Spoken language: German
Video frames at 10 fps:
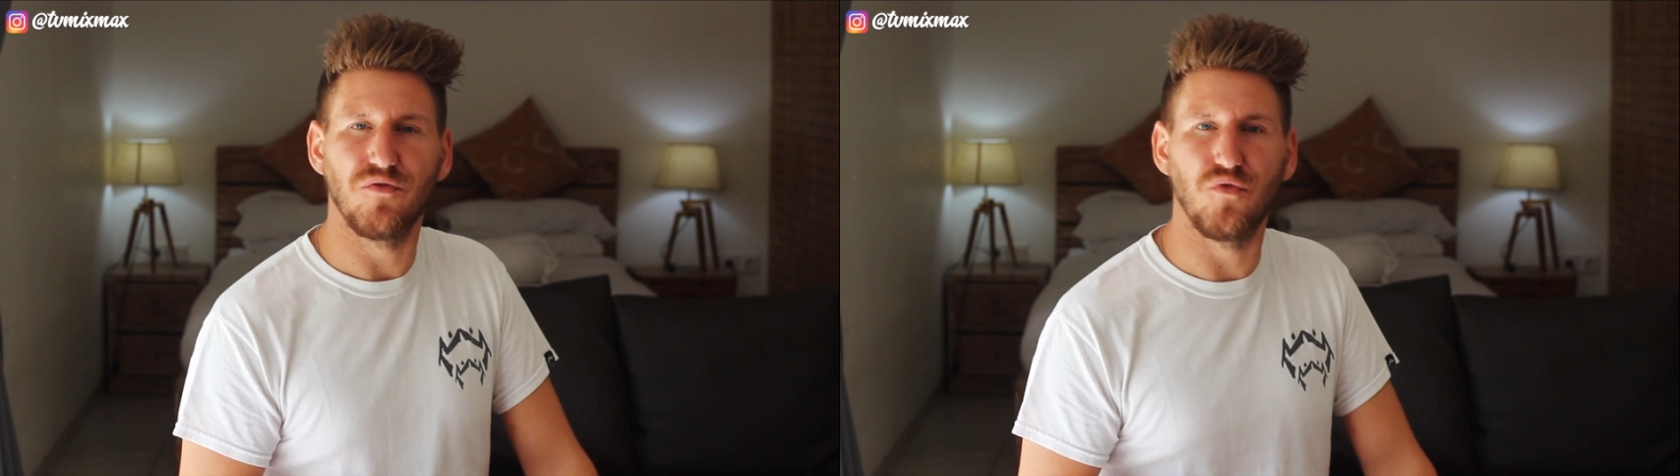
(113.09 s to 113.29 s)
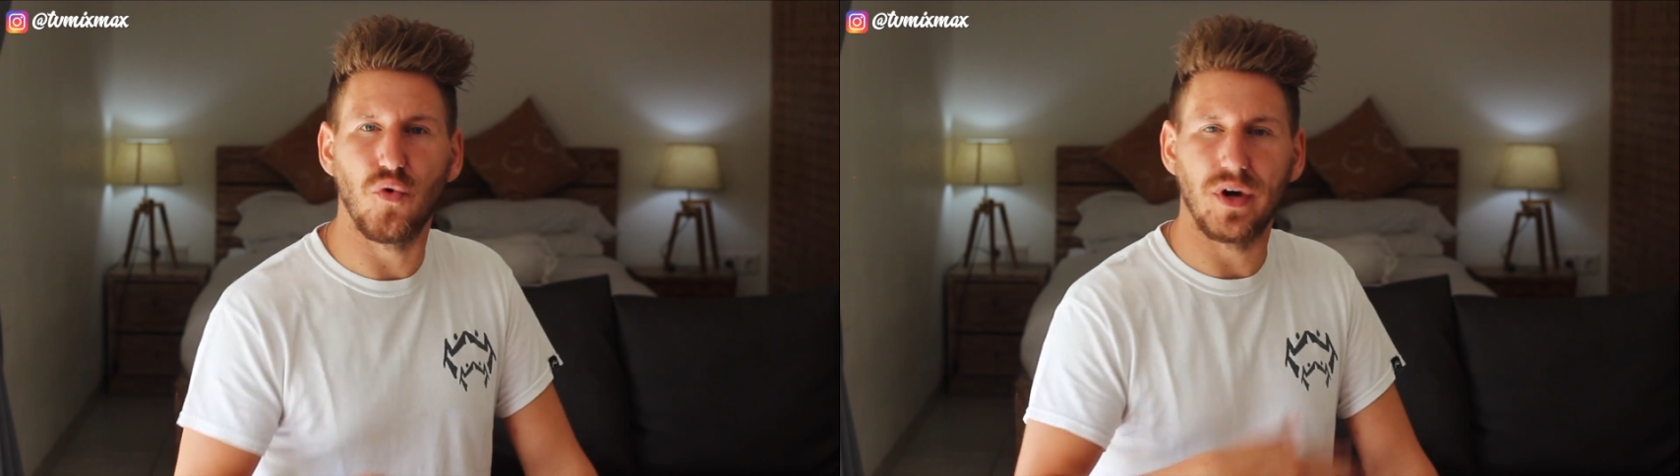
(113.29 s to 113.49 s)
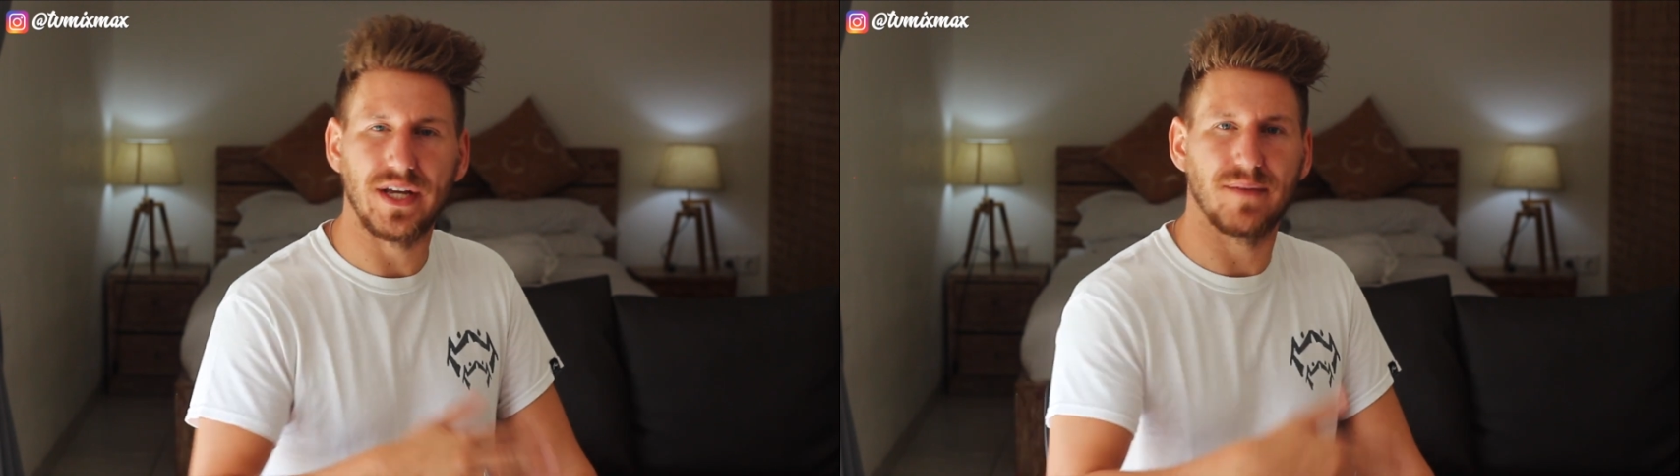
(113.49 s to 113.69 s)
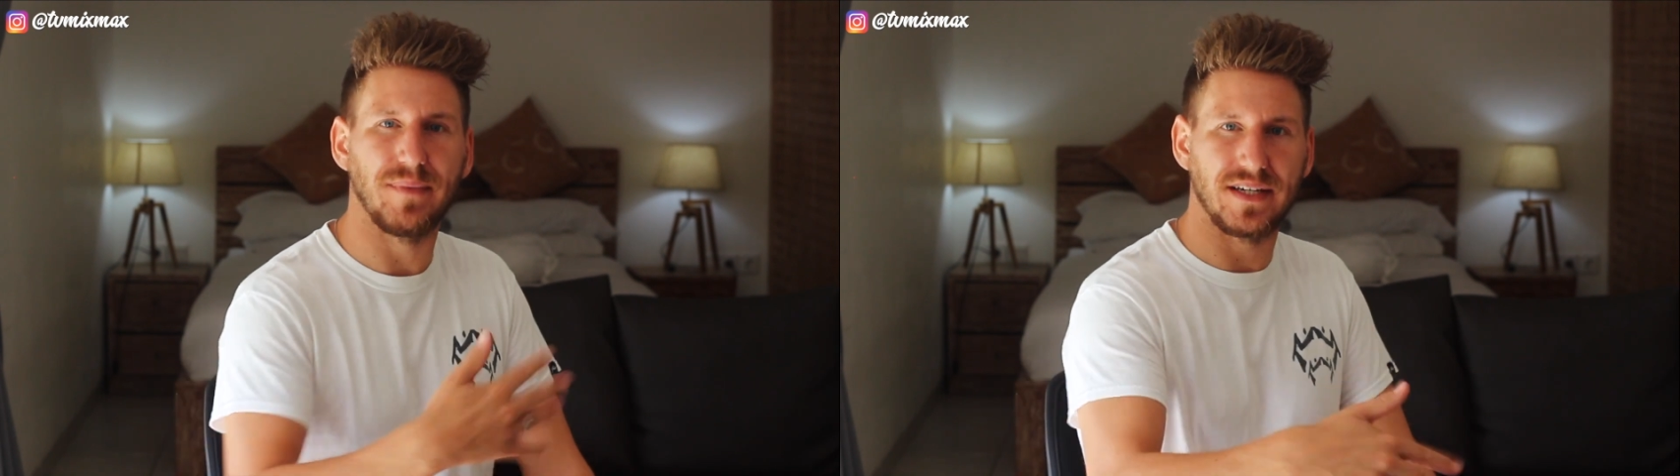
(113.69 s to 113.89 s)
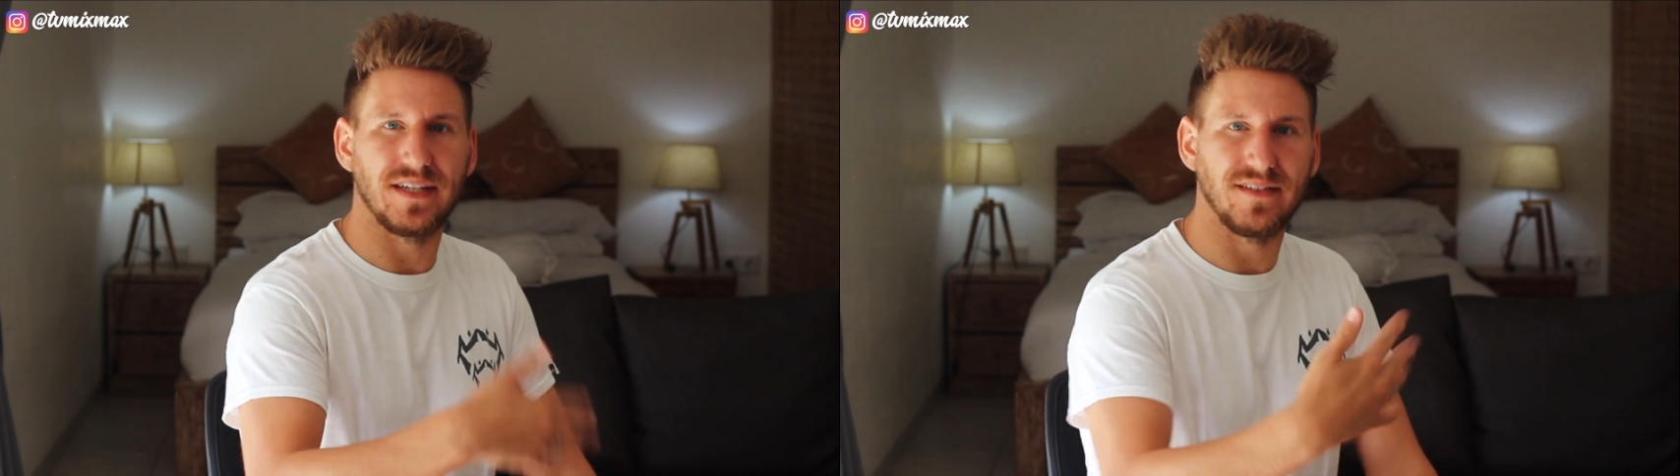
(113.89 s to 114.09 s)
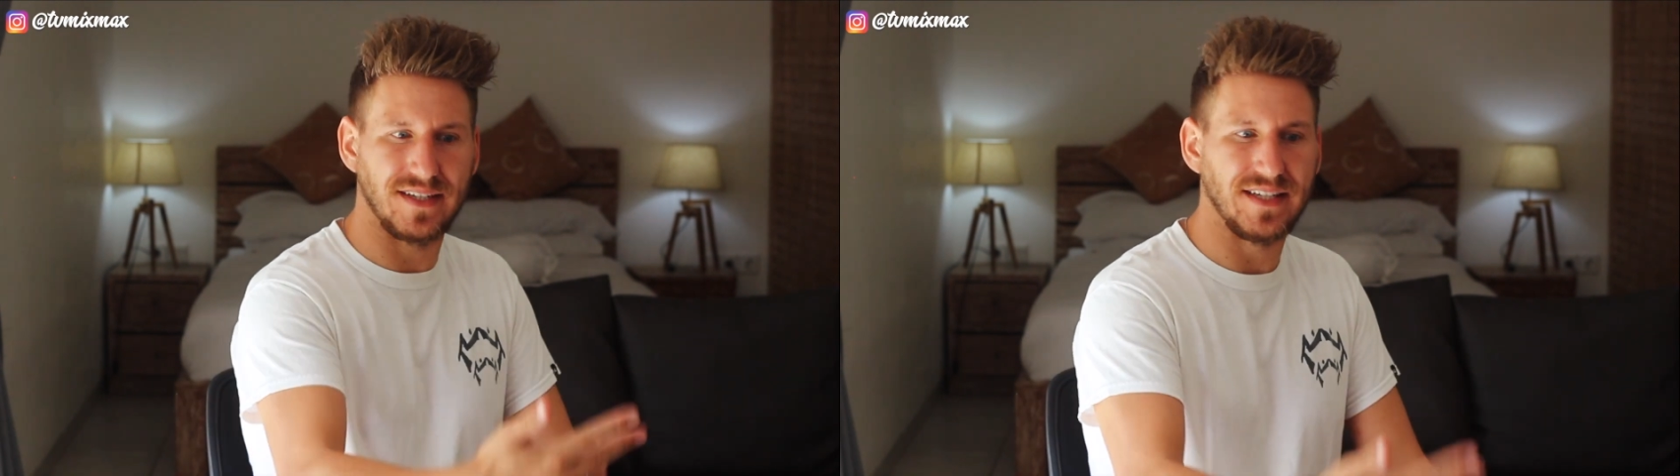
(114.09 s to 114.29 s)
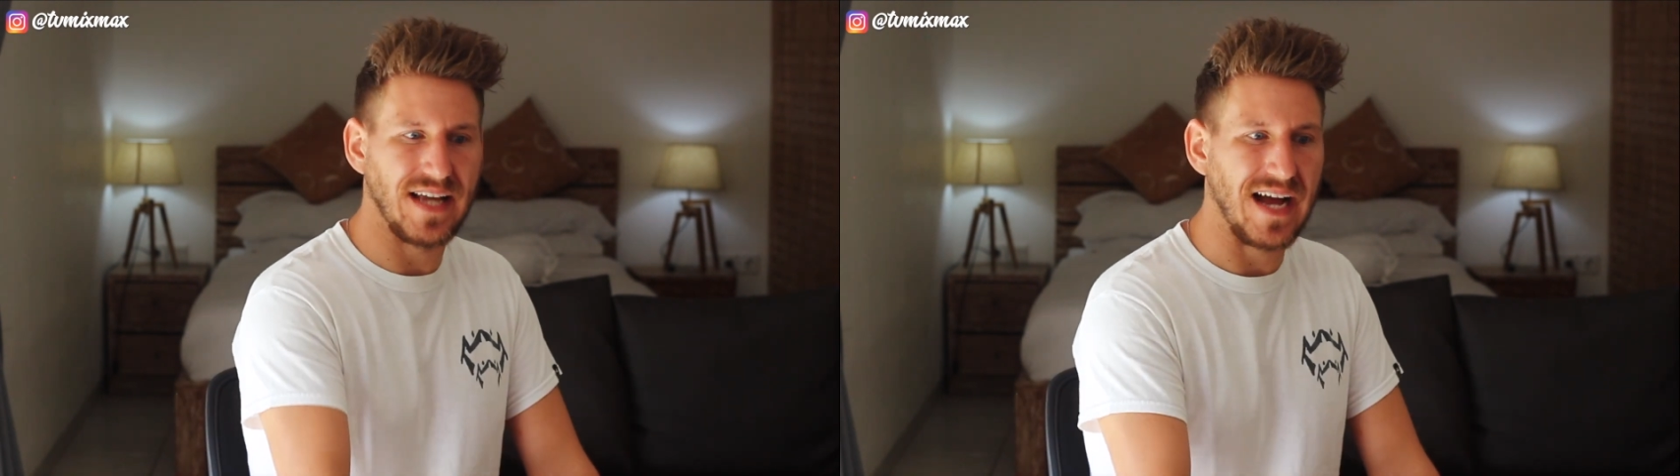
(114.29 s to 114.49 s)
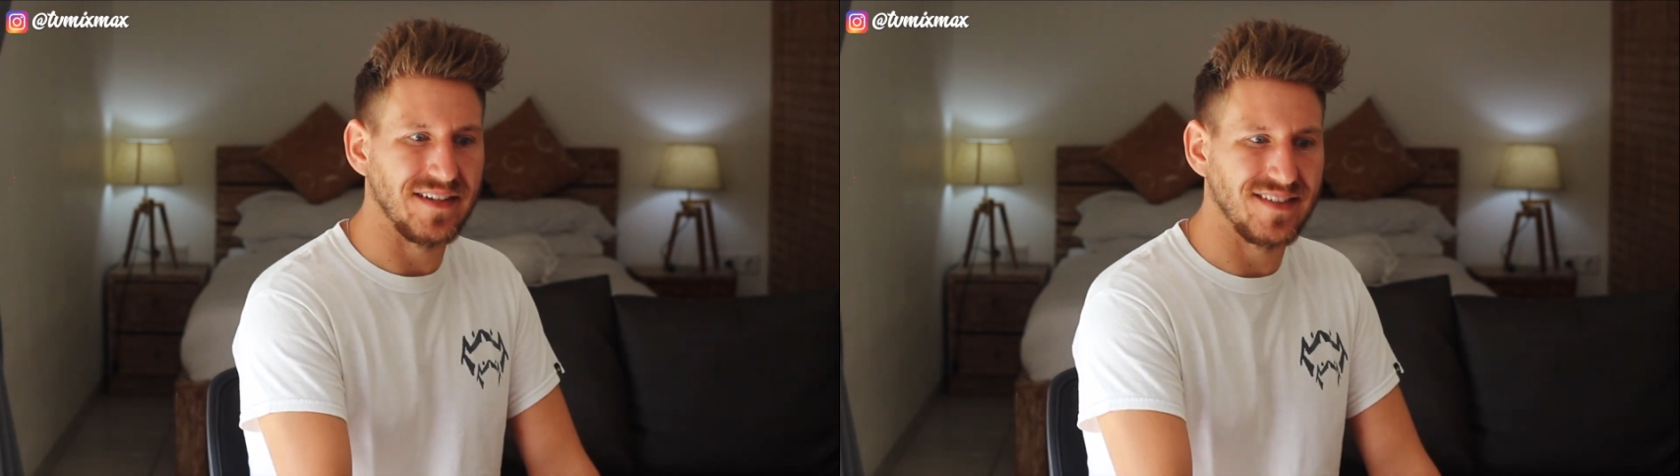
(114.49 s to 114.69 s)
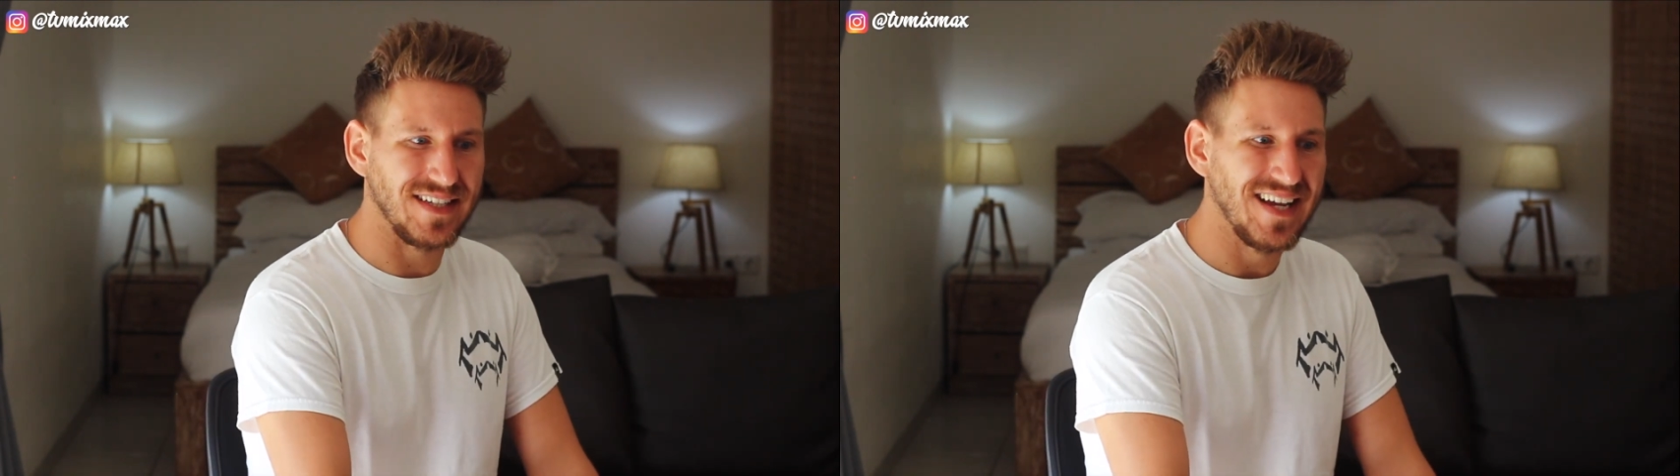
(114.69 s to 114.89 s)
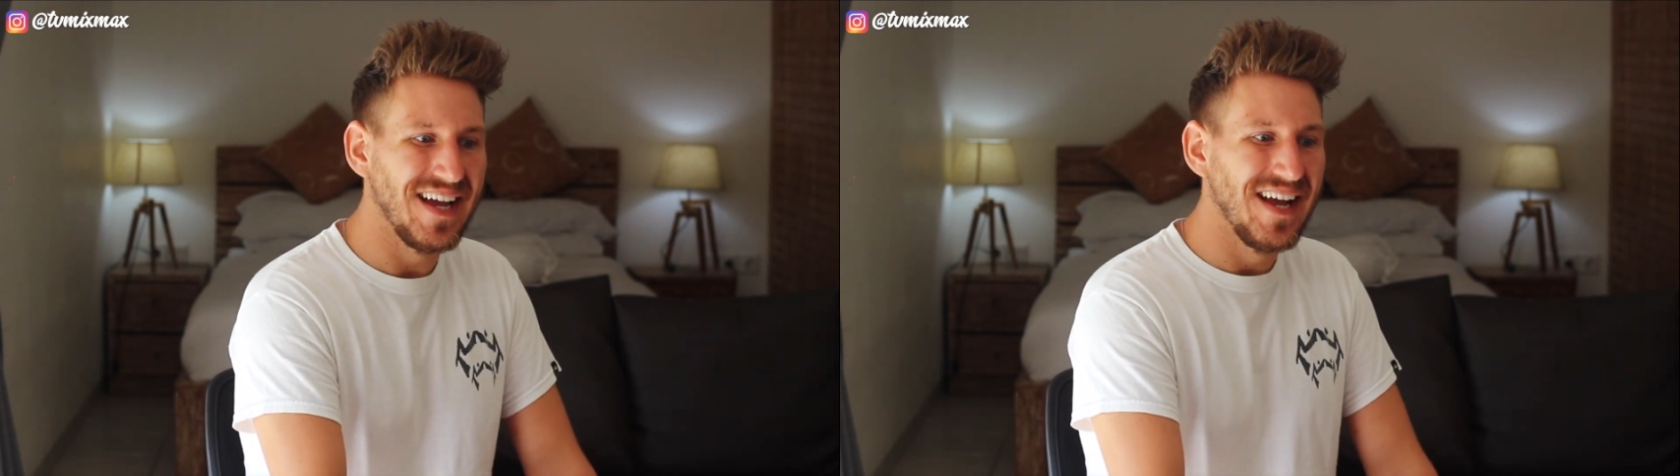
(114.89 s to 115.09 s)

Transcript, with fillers: wo ich mich in zehn Jahren sehe.